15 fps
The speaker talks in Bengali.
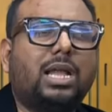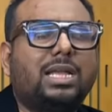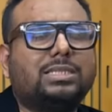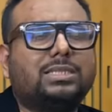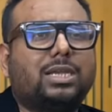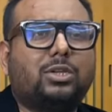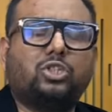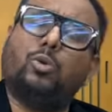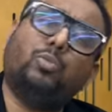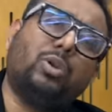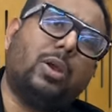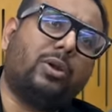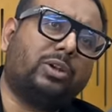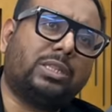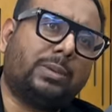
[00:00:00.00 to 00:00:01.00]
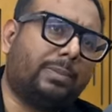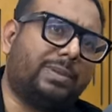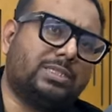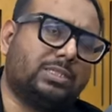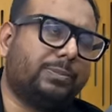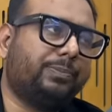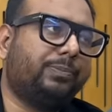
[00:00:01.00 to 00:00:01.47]
আইসক্রিম সবগুলো অ্যাওয়ার্ড কিন্তু আমরা
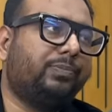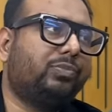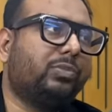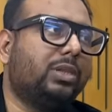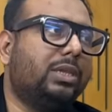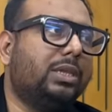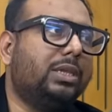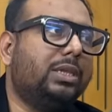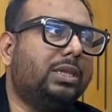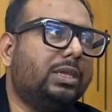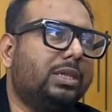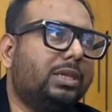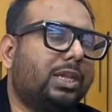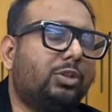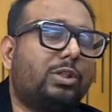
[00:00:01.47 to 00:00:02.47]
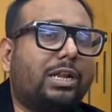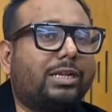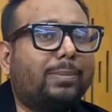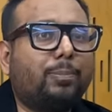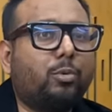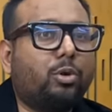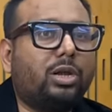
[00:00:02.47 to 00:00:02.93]
পাইছি কিন্তু
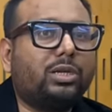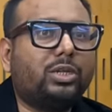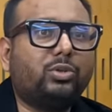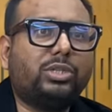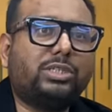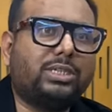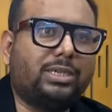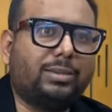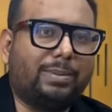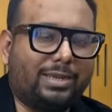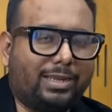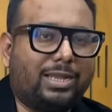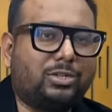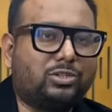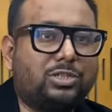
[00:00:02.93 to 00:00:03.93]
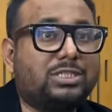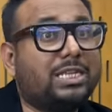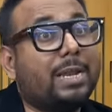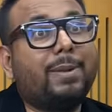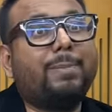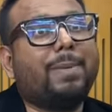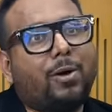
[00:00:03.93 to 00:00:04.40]
একটা পড়ার কিন্তু এসে মানে আসলে
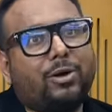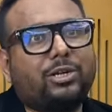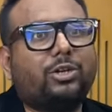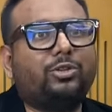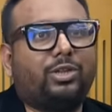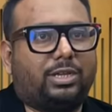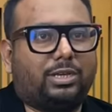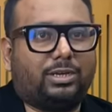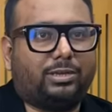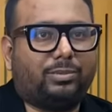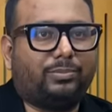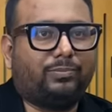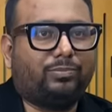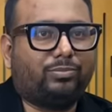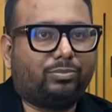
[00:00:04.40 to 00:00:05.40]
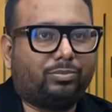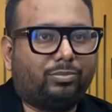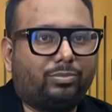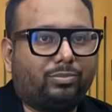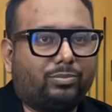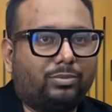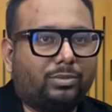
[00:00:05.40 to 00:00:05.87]
সিনেমা পাওয়ারটা তো এখানে
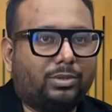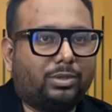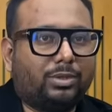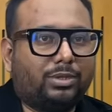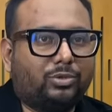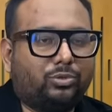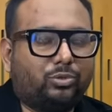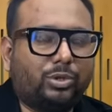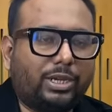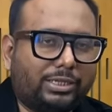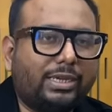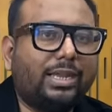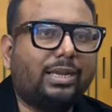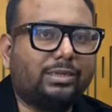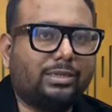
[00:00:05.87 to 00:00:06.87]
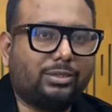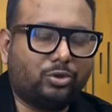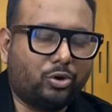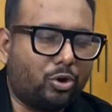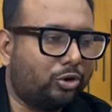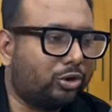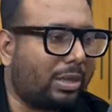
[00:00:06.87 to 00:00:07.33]
তো এটাই আর কি যে
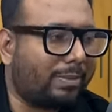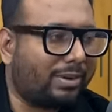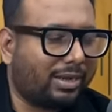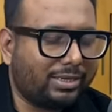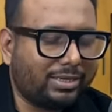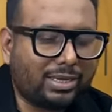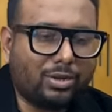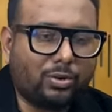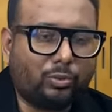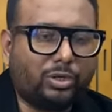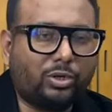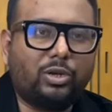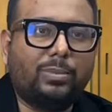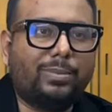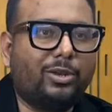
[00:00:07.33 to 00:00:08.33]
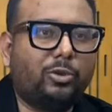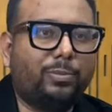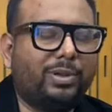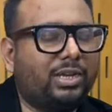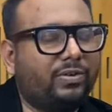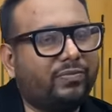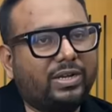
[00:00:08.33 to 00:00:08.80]
হয়তো আমার এই যে ওটিগুলো বের হবে
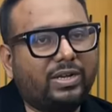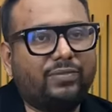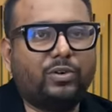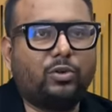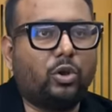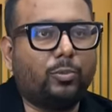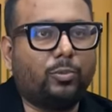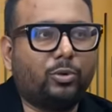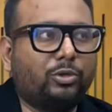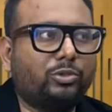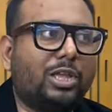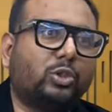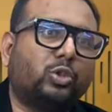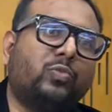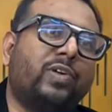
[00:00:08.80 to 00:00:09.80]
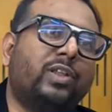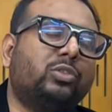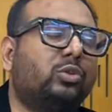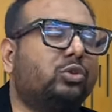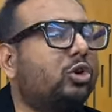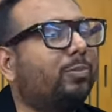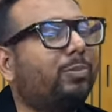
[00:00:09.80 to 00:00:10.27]
ডিফারেন্ট ডিফারেন্ট গল্প কিন্তু এক তুফান
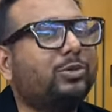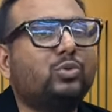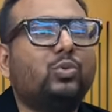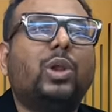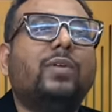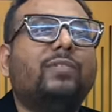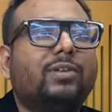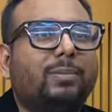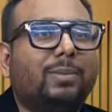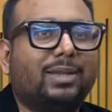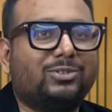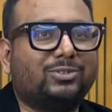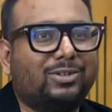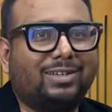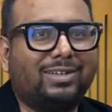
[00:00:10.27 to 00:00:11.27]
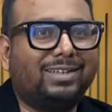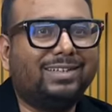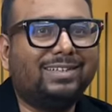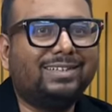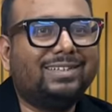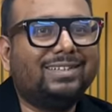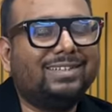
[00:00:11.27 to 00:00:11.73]
তো সব কিছু উড়ায় ফেলবে আসলে
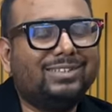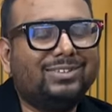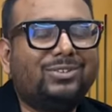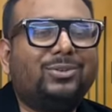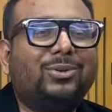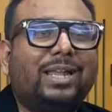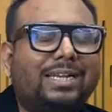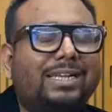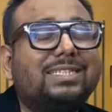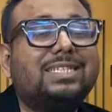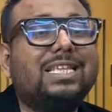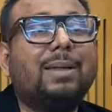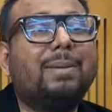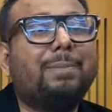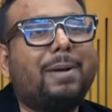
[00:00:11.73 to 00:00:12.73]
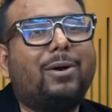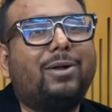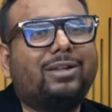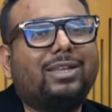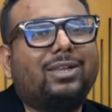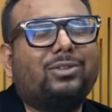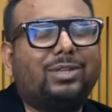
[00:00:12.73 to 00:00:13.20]
তো এই সিনেমা
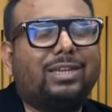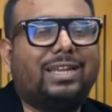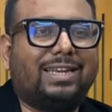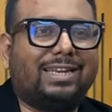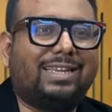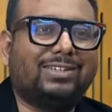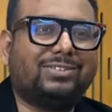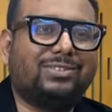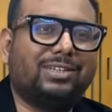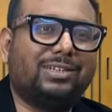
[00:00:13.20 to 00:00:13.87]
পাওয়ারটাও তো এখানেই আসলে